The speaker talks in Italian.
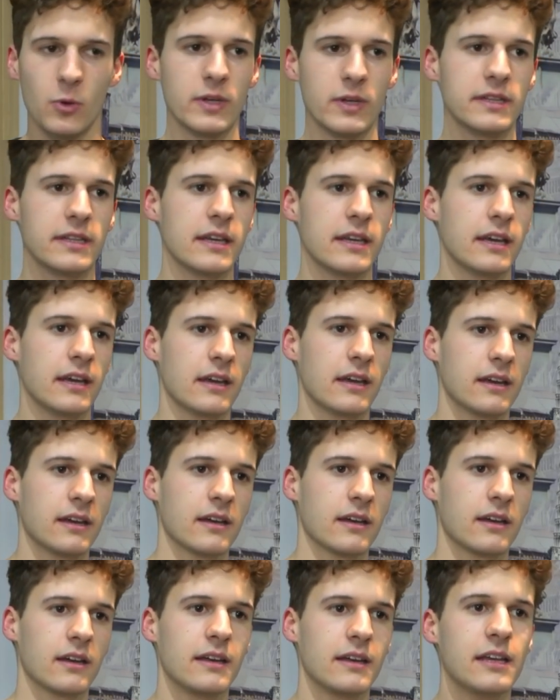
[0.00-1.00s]
quindi
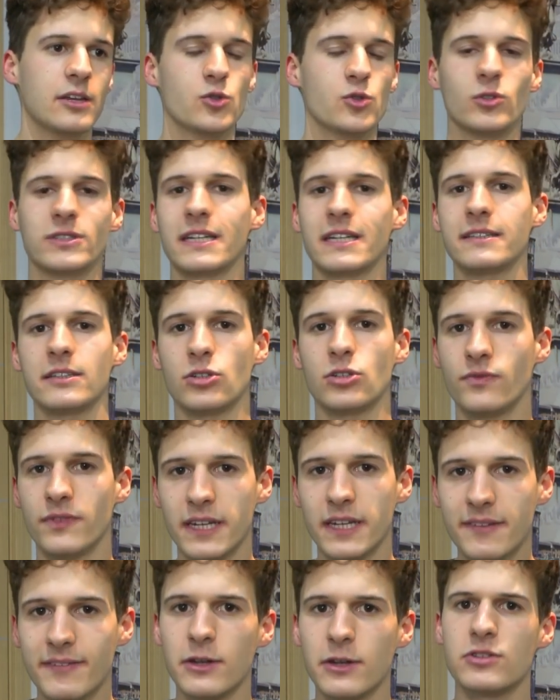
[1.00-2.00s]
eh, i risultati non
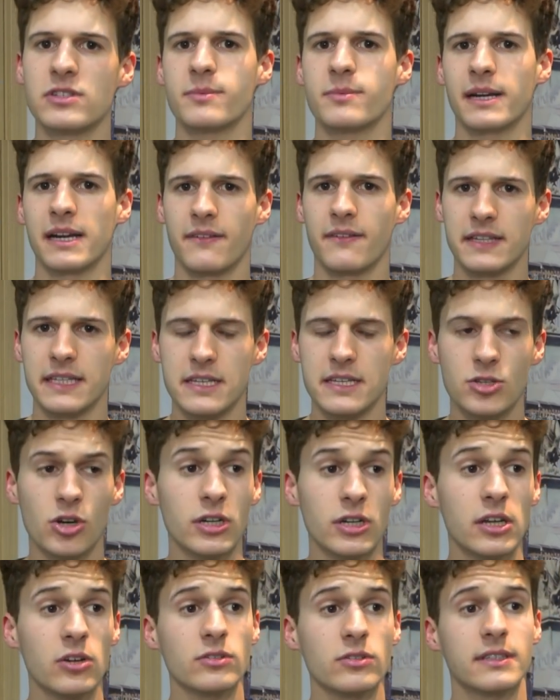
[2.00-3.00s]
venivano, si parlava di
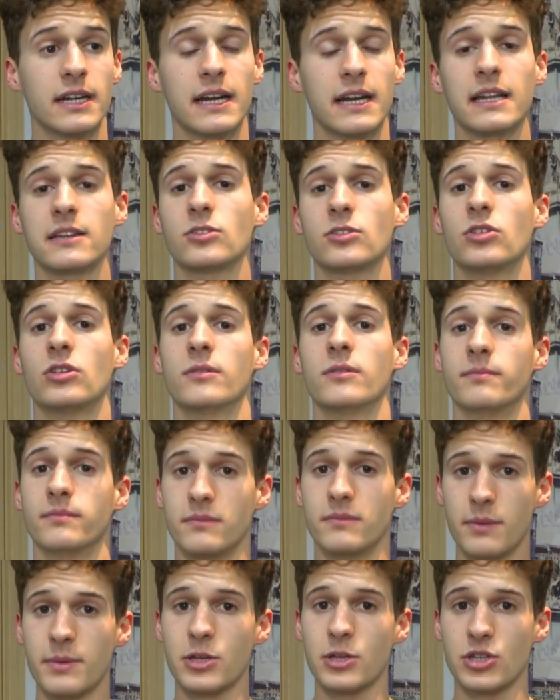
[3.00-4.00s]
esonero, tra l'altro mm,
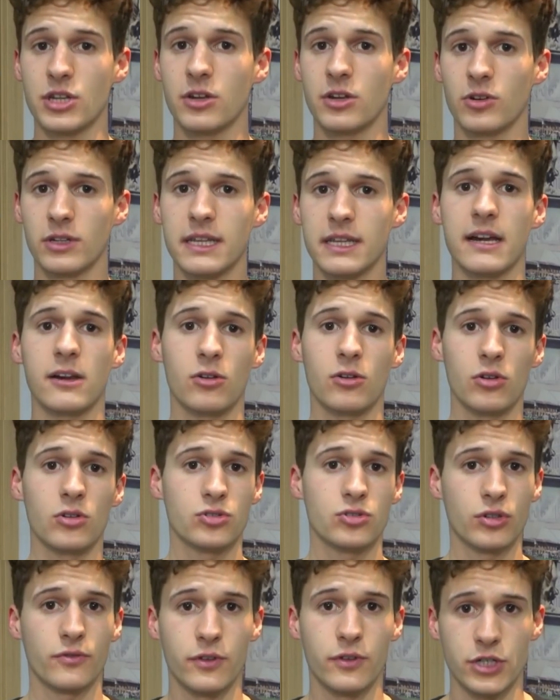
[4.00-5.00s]
mi piace ricordarlo e lo
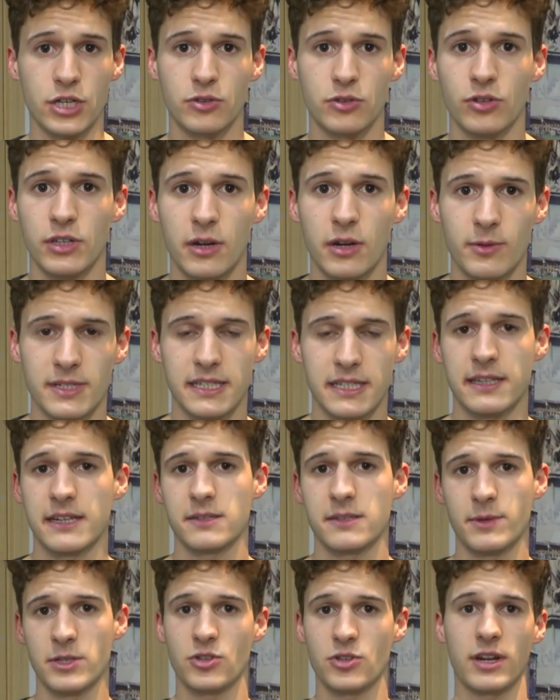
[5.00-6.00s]
sto facendo in questa
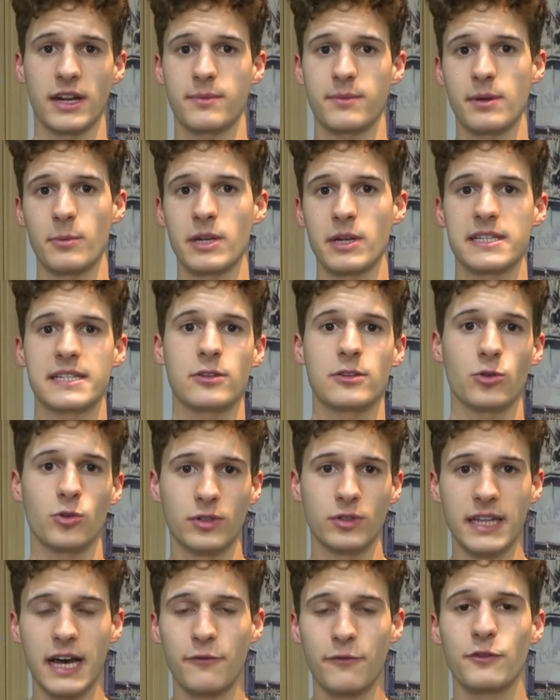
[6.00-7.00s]
trasmissione che abbiamo iniziato
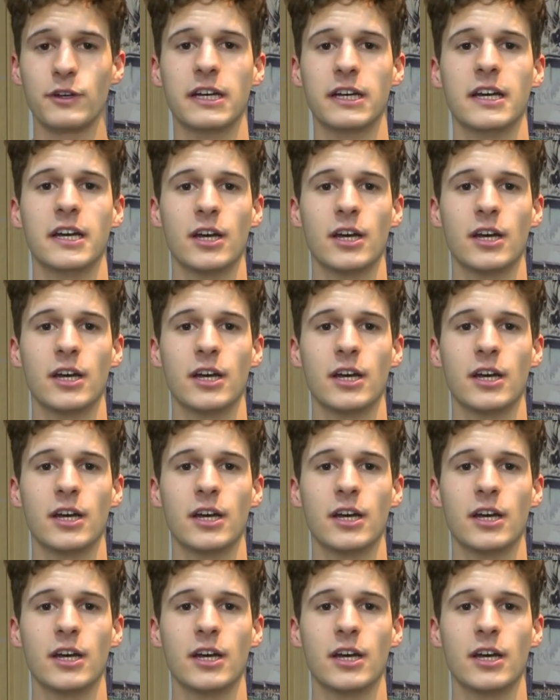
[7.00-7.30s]
con Dab